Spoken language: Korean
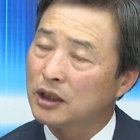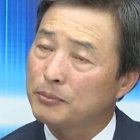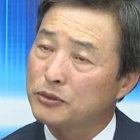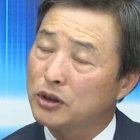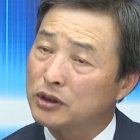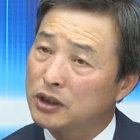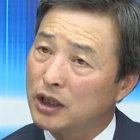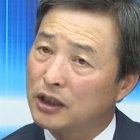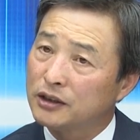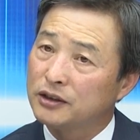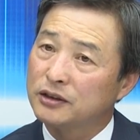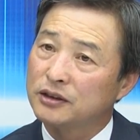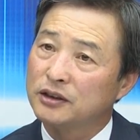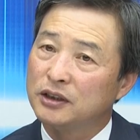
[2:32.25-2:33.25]

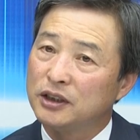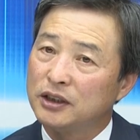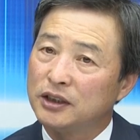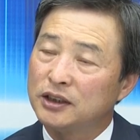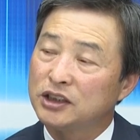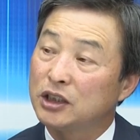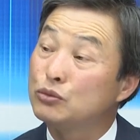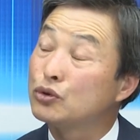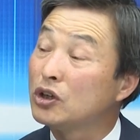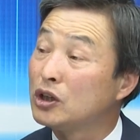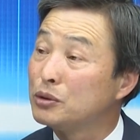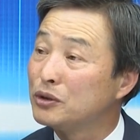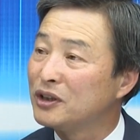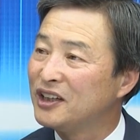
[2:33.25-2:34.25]
3년간 실무
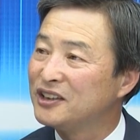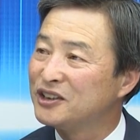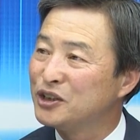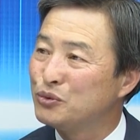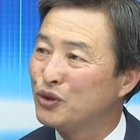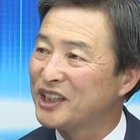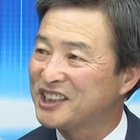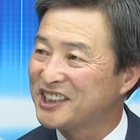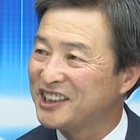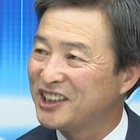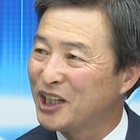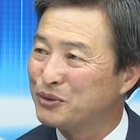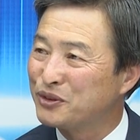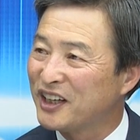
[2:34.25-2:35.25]
경험을 의무화시키기
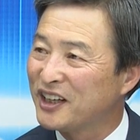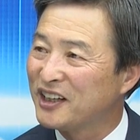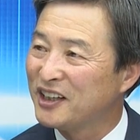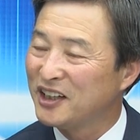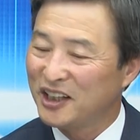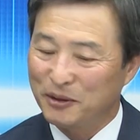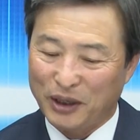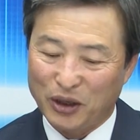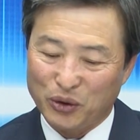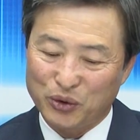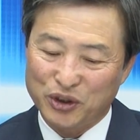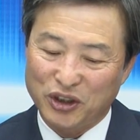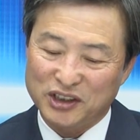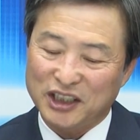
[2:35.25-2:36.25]
때문에
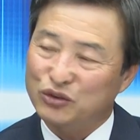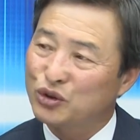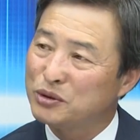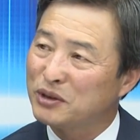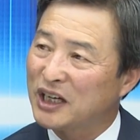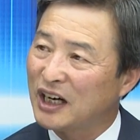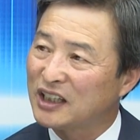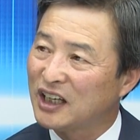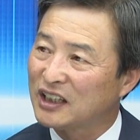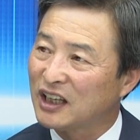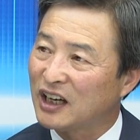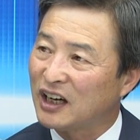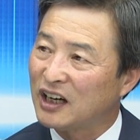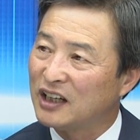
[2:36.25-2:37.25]
바로 현장 투입이
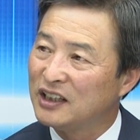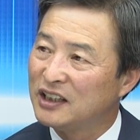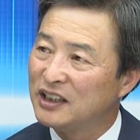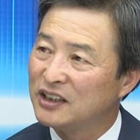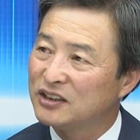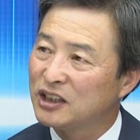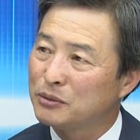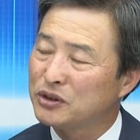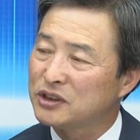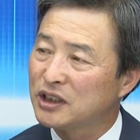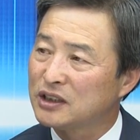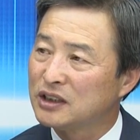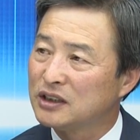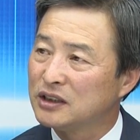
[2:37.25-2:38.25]
가능하다. 세
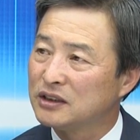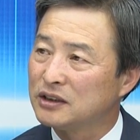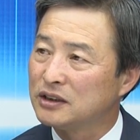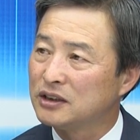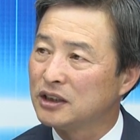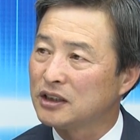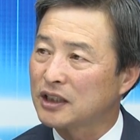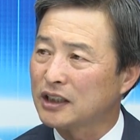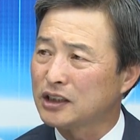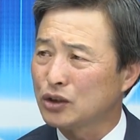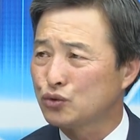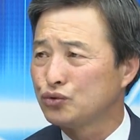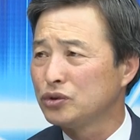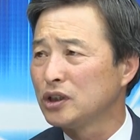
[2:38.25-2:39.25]
번째는 이게
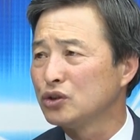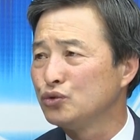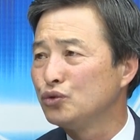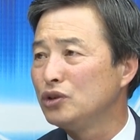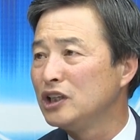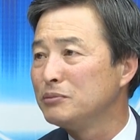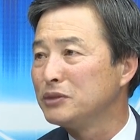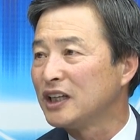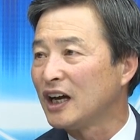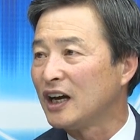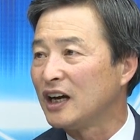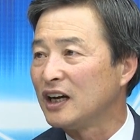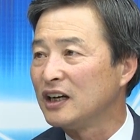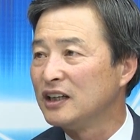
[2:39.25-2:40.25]
가장 중요한 게
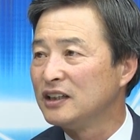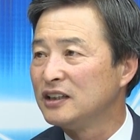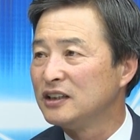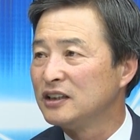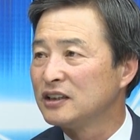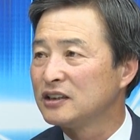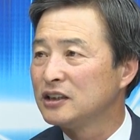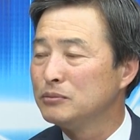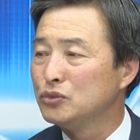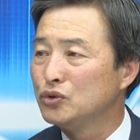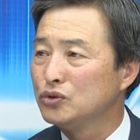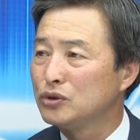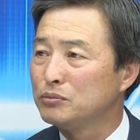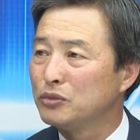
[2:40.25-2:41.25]
윤리입니다.
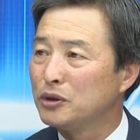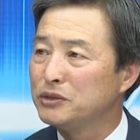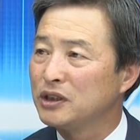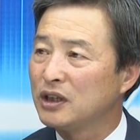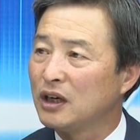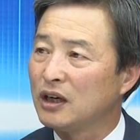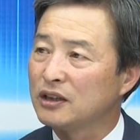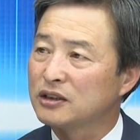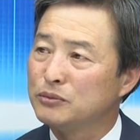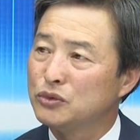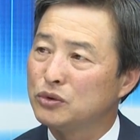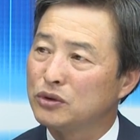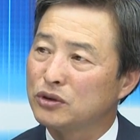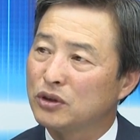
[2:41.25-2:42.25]
금융은 뭡니까?
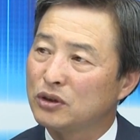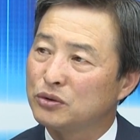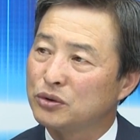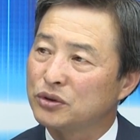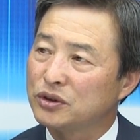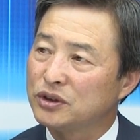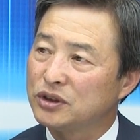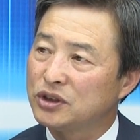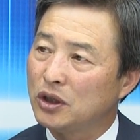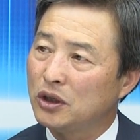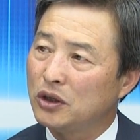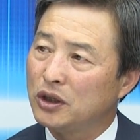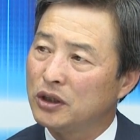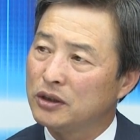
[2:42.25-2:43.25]
금융은 결국
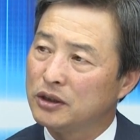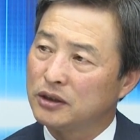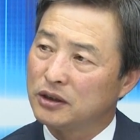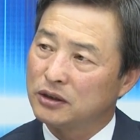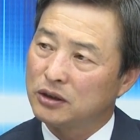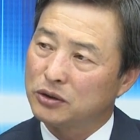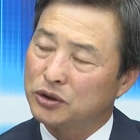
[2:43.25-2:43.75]
신뢰고